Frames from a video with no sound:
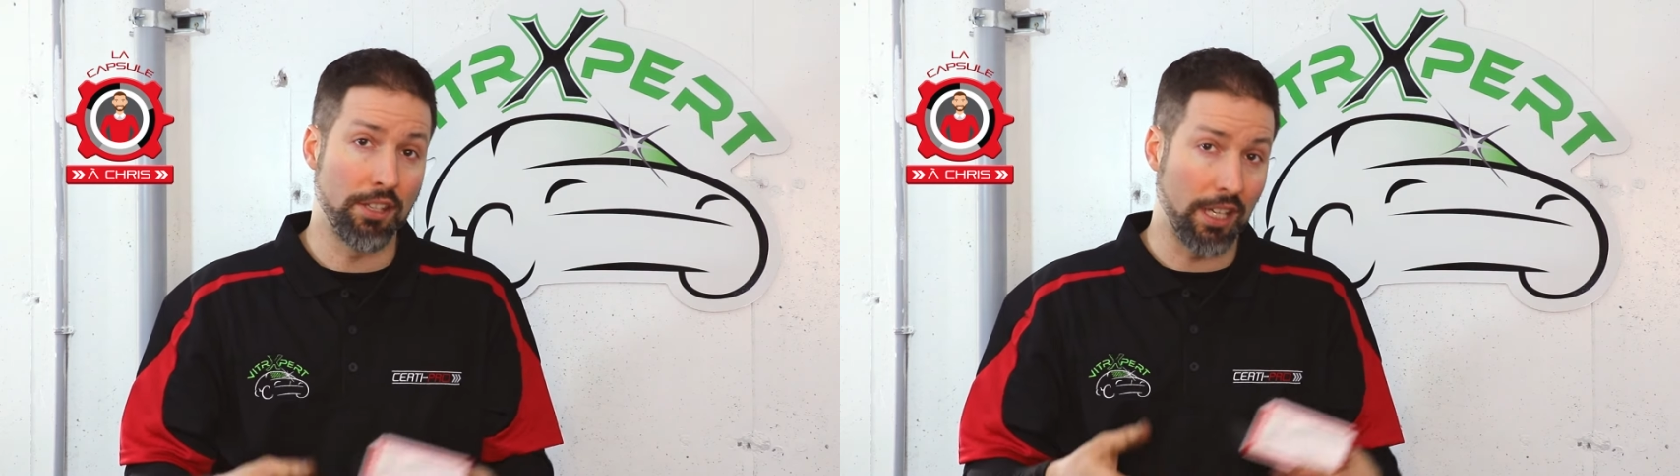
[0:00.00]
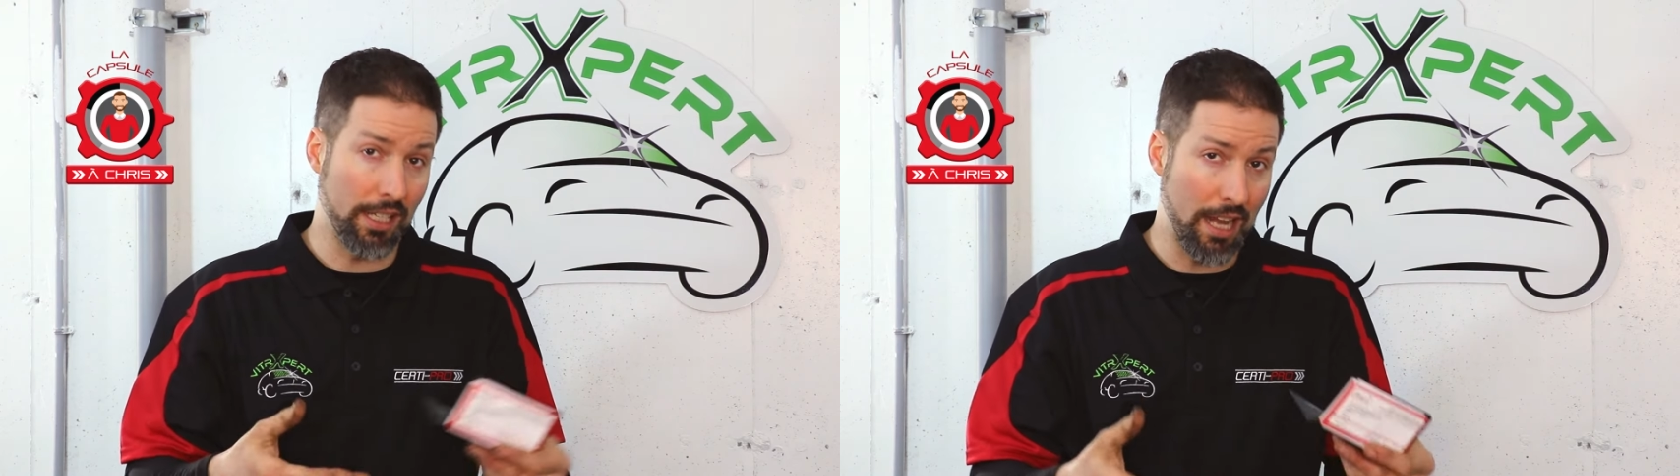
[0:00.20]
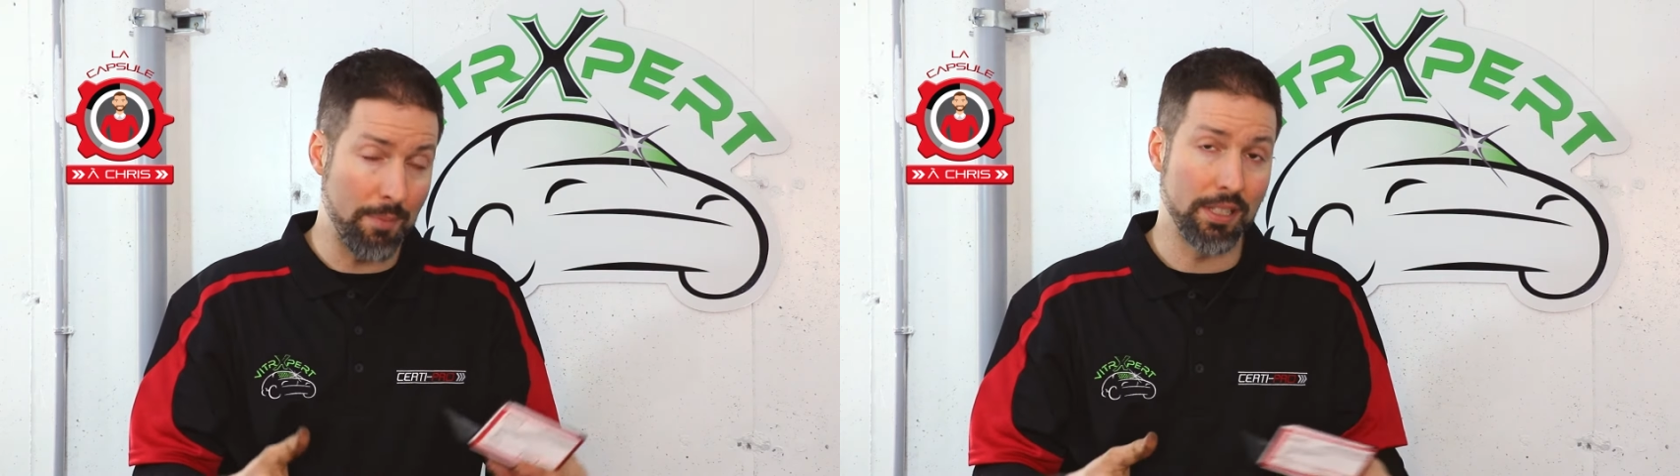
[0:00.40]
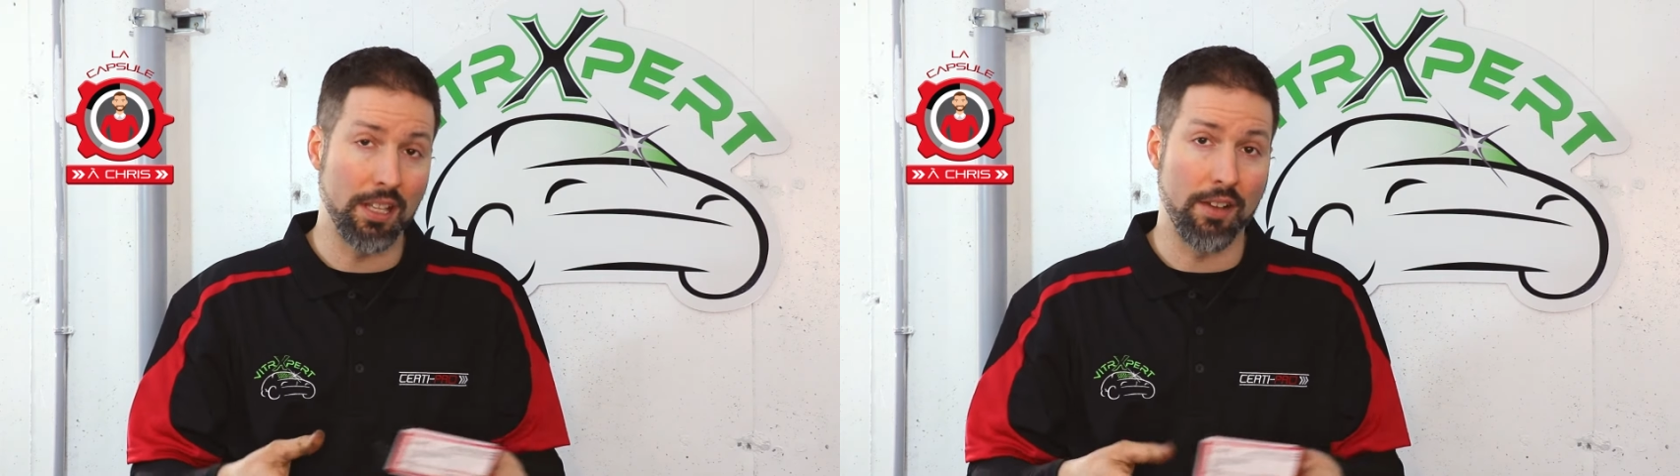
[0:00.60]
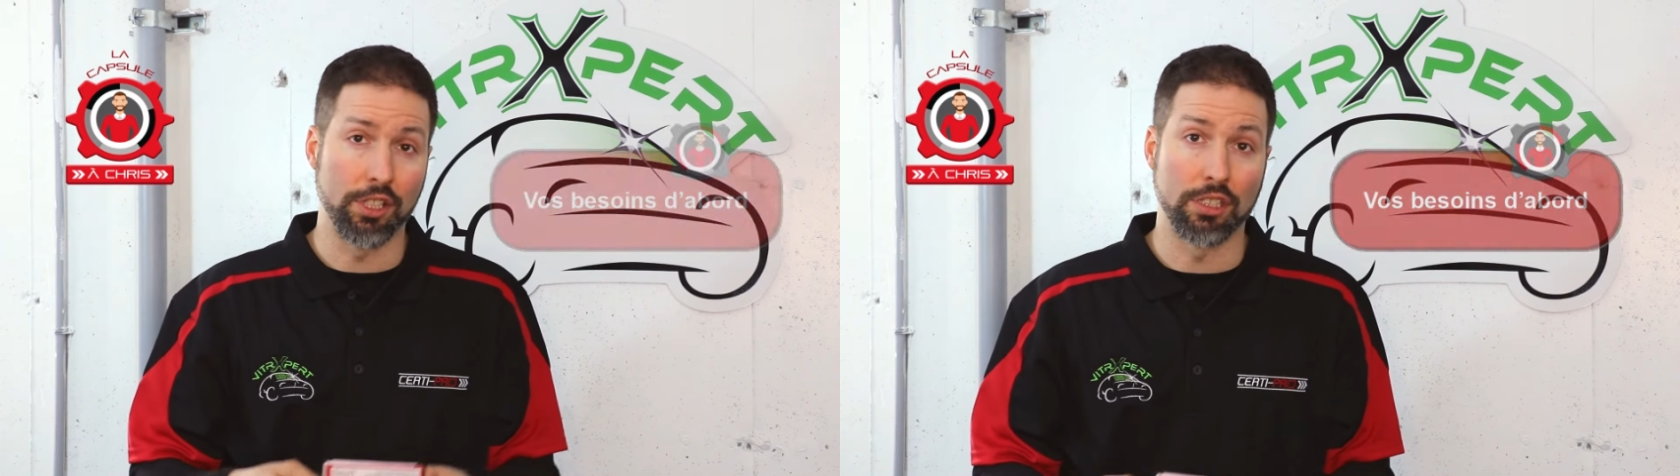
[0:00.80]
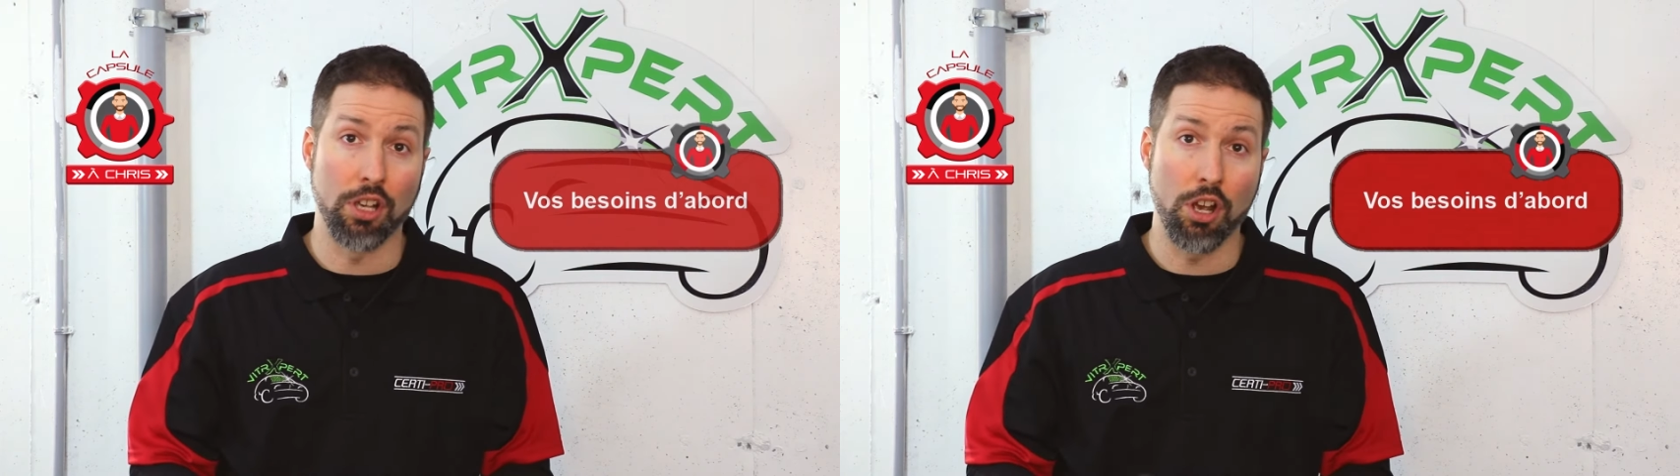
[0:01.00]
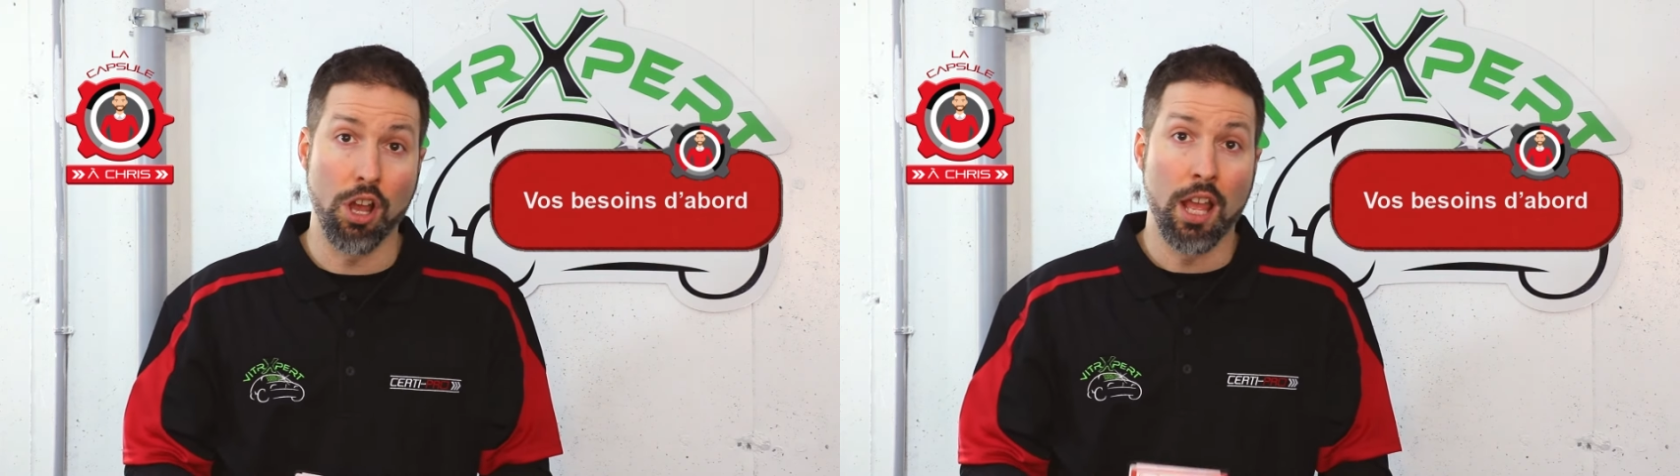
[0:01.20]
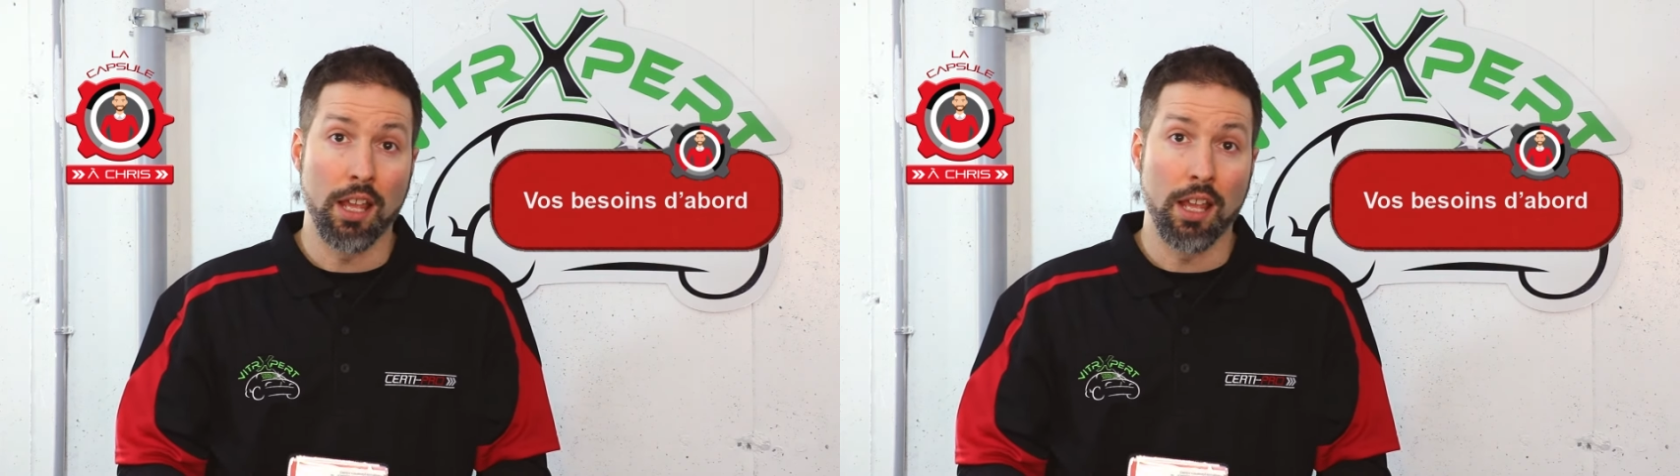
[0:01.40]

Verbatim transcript: de réclamer dans votre cas